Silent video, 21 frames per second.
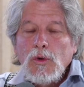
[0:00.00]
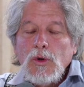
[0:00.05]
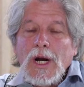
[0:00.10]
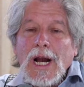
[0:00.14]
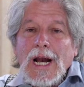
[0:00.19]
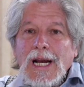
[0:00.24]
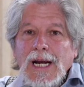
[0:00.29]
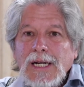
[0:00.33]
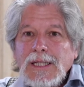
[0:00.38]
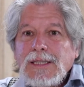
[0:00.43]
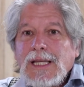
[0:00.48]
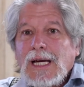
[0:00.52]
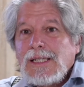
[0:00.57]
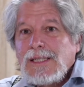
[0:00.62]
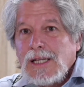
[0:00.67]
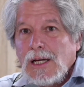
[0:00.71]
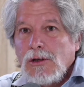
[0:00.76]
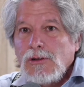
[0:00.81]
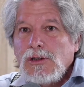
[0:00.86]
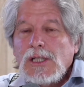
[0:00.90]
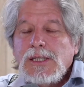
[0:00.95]
alerta
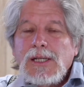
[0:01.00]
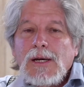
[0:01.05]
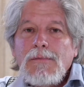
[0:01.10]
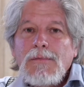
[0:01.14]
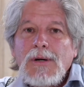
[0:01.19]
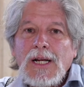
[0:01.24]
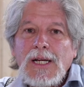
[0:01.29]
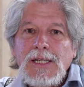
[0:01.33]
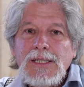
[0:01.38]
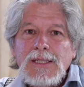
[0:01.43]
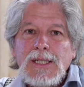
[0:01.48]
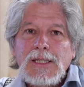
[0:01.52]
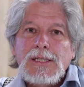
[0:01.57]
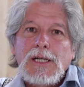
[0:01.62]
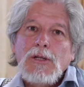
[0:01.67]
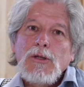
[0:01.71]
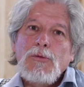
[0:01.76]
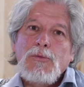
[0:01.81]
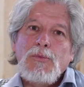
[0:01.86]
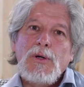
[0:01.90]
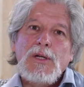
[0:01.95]
hacia los asambleístas
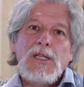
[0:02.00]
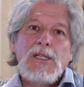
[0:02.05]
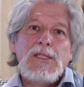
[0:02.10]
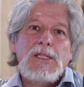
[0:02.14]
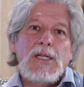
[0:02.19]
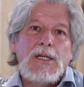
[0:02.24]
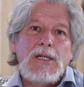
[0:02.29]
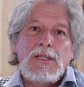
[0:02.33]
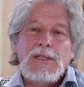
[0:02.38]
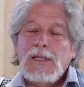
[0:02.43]
que no pueden seguir